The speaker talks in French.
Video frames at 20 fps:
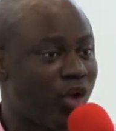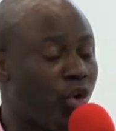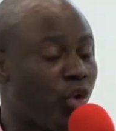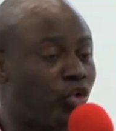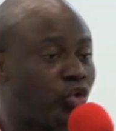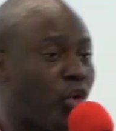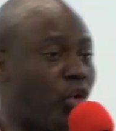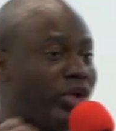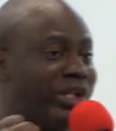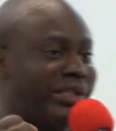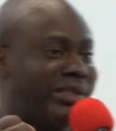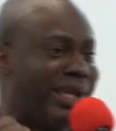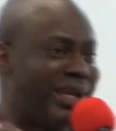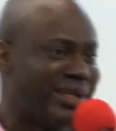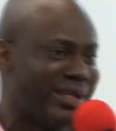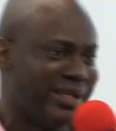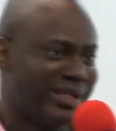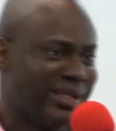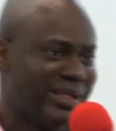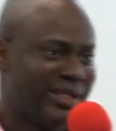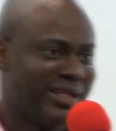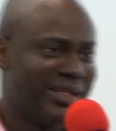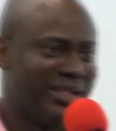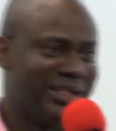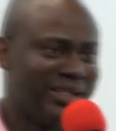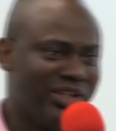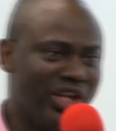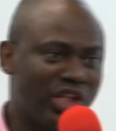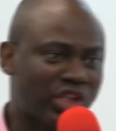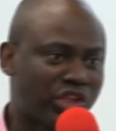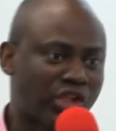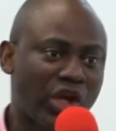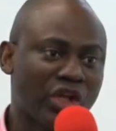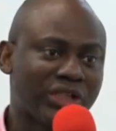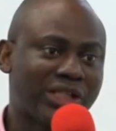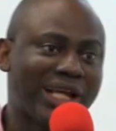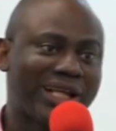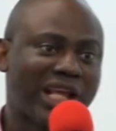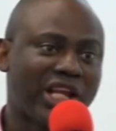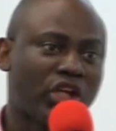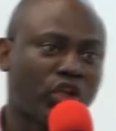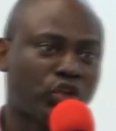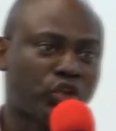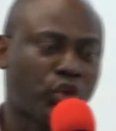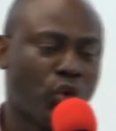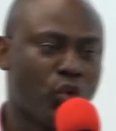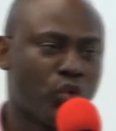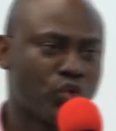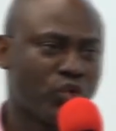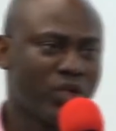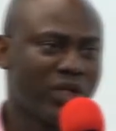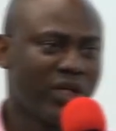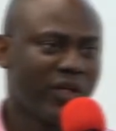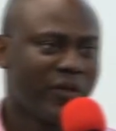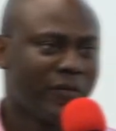l'autorité de changer quelque chose.